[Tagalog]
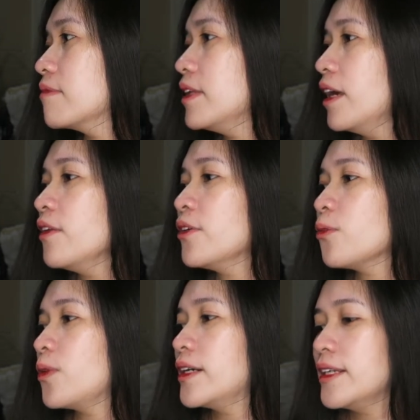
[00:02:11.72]
The other
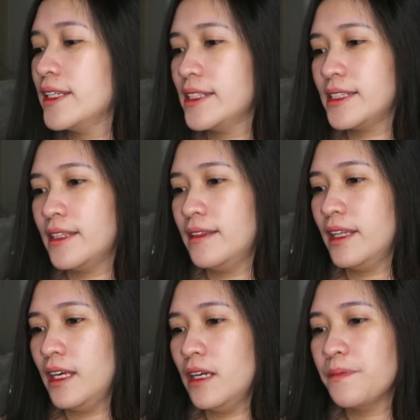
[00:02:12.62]
one is
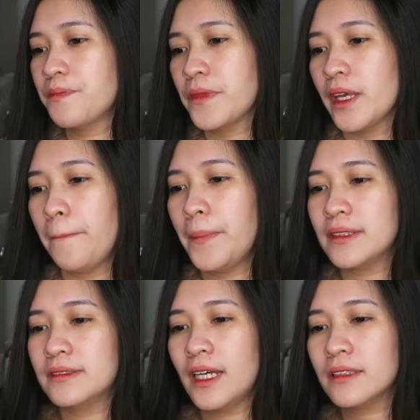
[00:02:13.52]
the
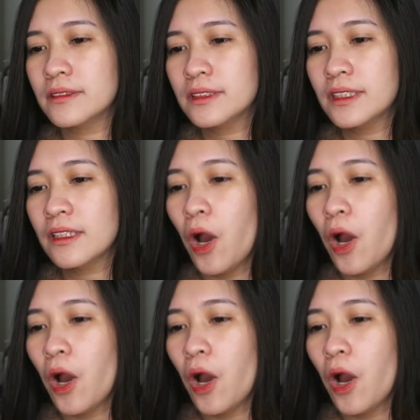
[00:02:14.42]
magnetic